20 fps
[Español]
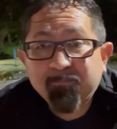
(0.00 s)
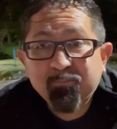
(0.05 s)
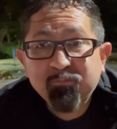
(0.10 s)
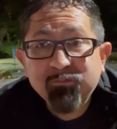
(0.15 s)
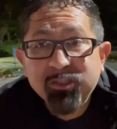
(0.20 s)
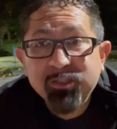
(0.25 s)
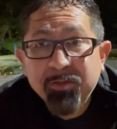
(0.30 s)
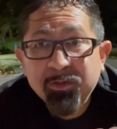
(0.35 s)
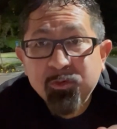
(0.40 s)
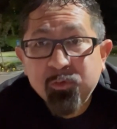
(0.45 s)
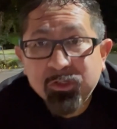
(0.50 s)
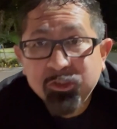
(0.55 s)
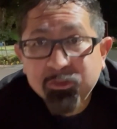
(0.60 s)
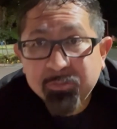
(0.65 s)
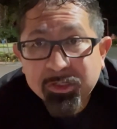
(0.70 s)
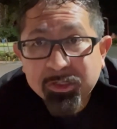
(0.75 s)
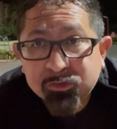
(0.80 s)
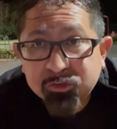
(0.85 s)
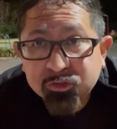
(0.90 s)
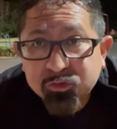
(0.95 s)
¿Saben cuánto
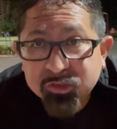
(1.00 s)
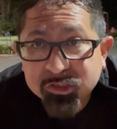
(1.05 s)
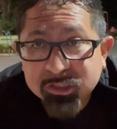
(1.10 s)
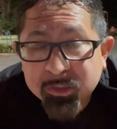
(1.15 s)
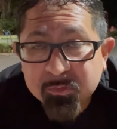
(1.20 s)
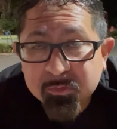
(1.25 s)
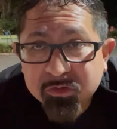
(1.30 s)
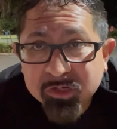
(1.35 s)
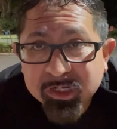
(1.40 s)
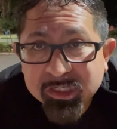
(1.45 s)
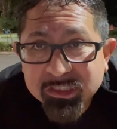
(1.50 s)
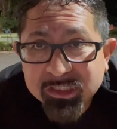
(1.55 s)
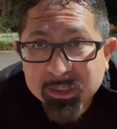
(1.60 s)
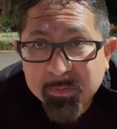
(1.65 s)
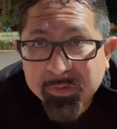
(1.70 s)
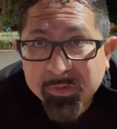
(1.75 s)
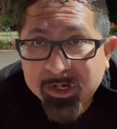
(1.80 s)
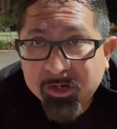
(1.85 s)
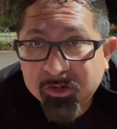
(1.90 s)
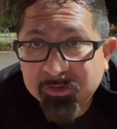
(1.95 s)
me costó esta hamburguesa
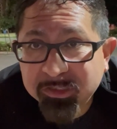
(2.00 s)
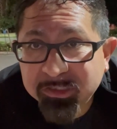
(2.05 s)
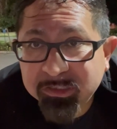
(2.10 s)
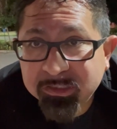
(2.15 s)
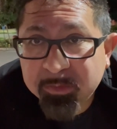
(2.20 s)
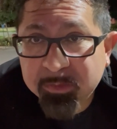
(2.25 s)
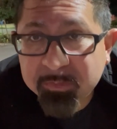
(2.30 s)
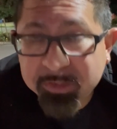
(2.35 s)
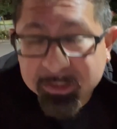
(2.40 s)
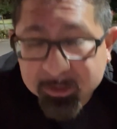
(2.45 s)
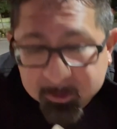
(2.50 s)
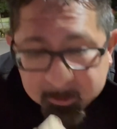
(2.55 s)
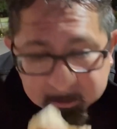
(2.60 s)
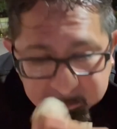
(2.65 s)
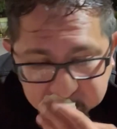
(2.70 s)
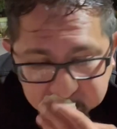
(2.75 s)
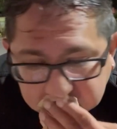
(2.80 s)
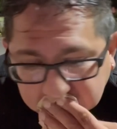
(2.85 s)
para los que están viendo